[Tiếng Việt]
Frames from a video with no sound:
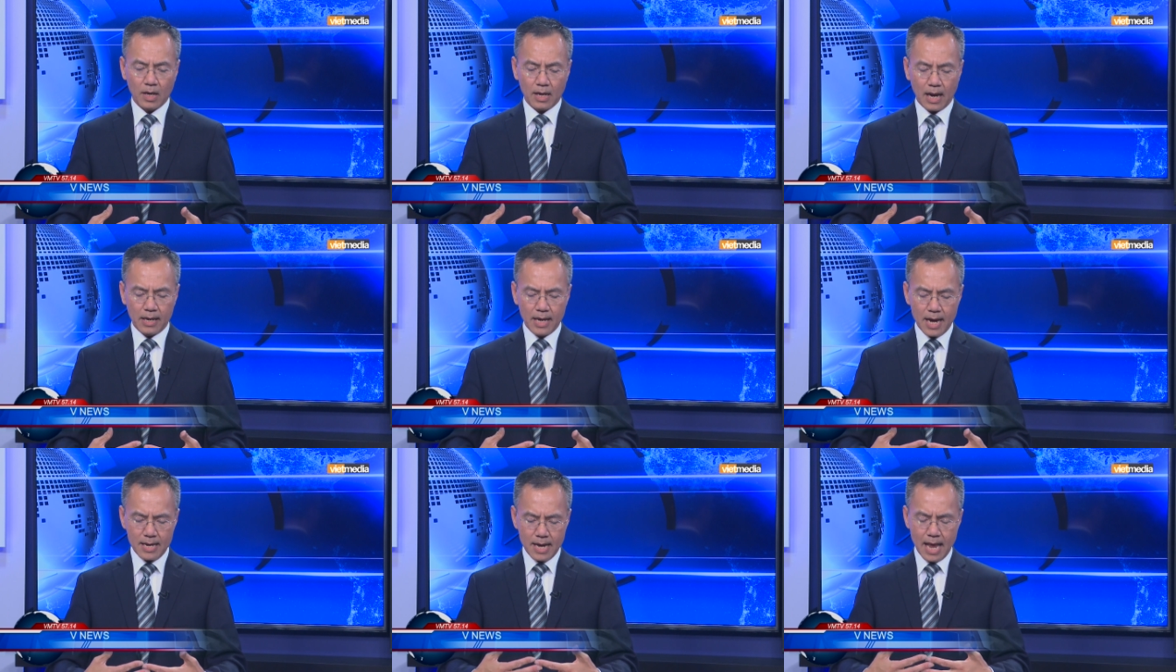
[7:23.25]
là
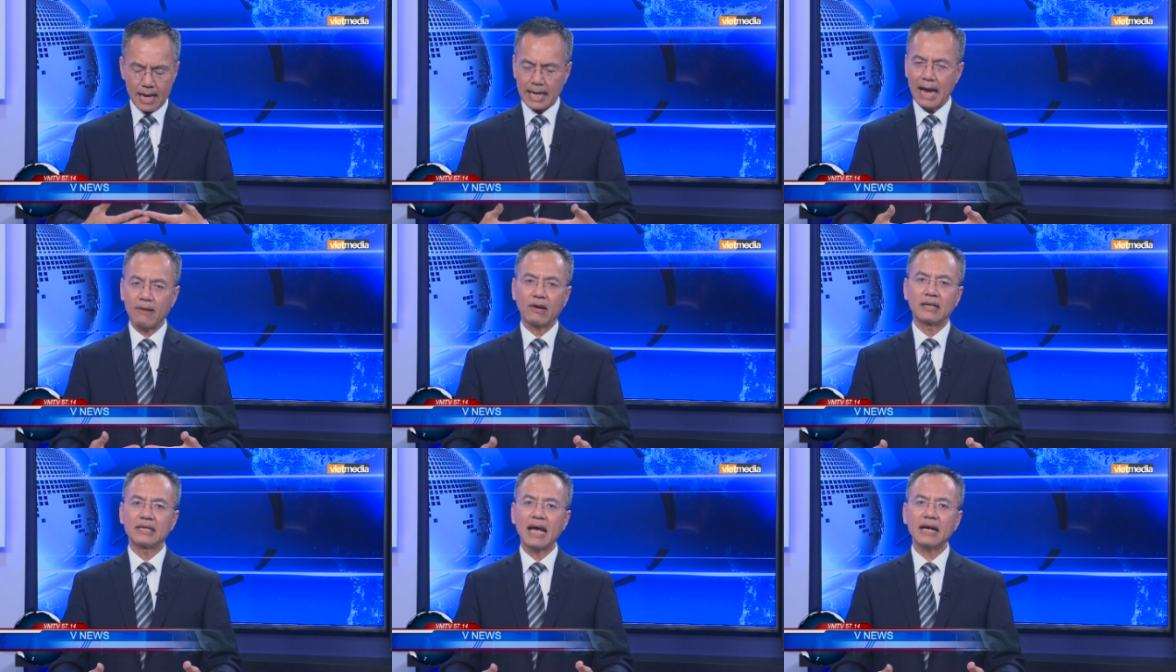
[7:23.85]
nên đề cao
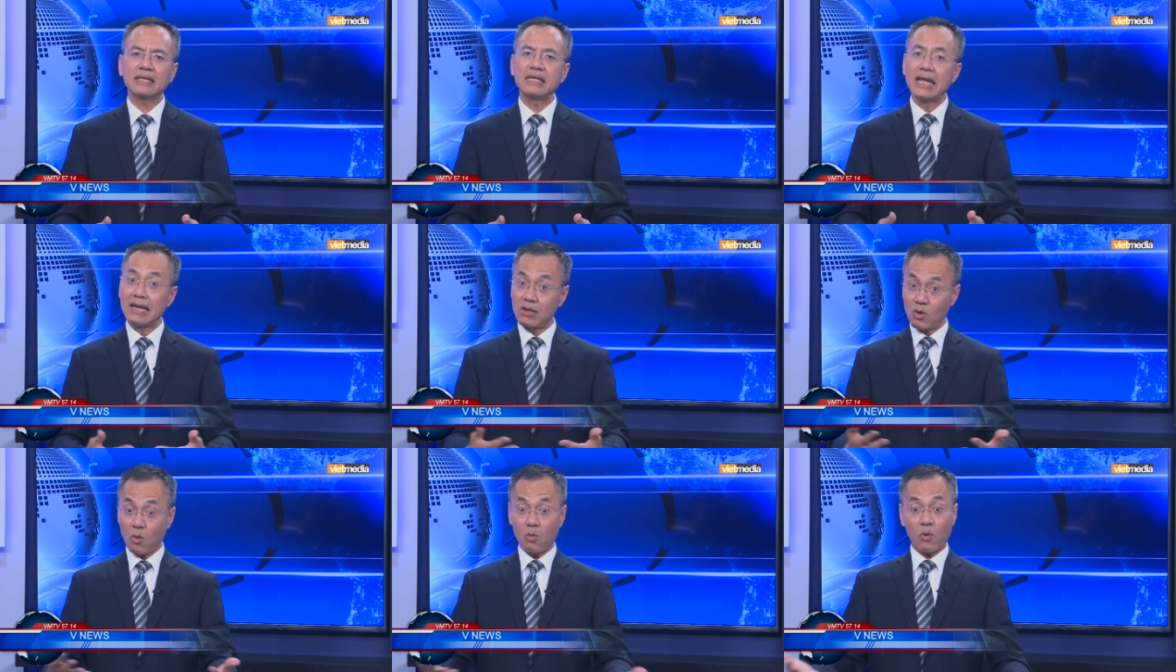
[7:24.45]
cảnh giác
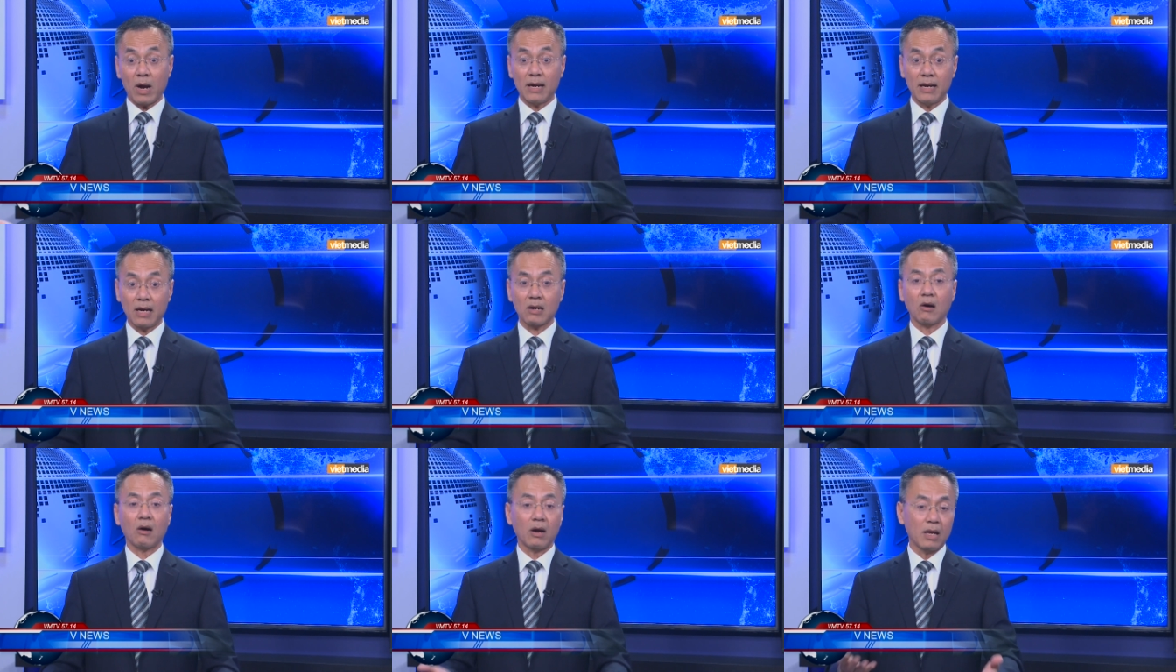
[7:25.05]
nhìn chung quanh để
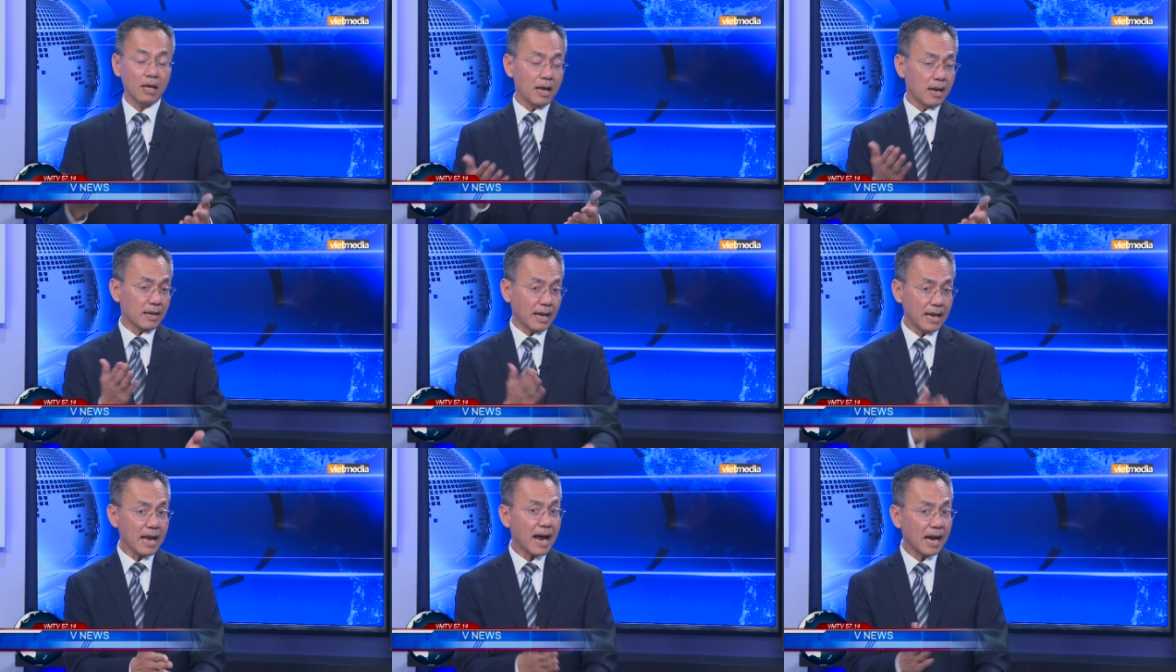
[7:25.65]
coi
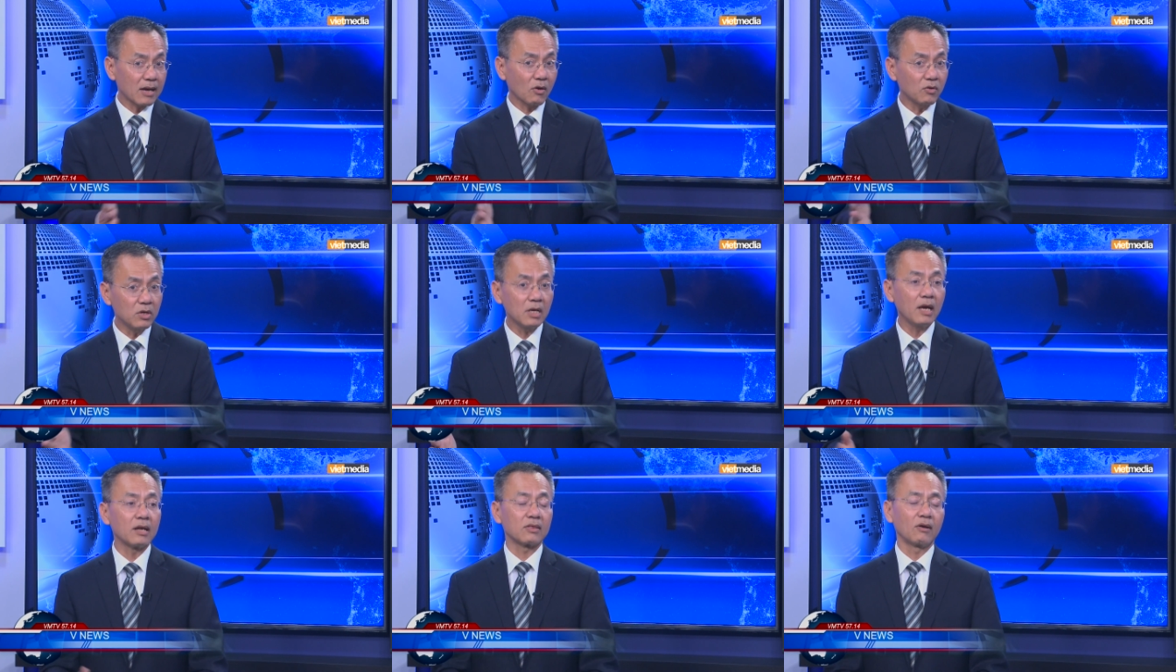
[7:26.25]
thấy ai có
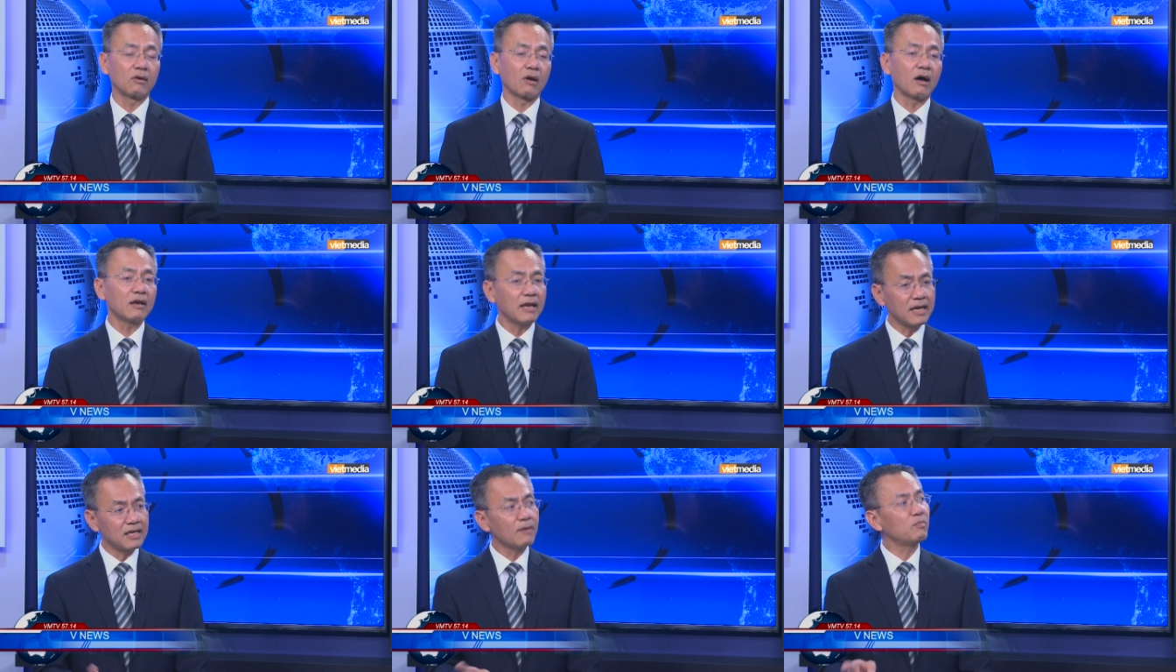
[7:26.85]
những hiện tượng đó
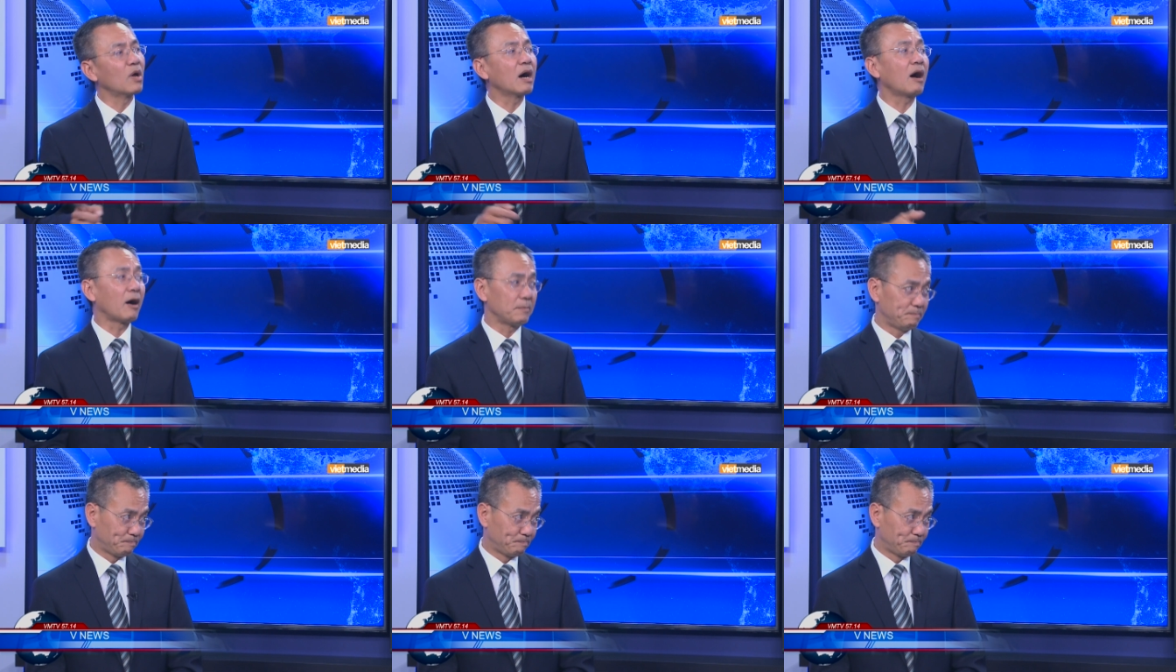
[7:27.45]
nên giúp đỡ họ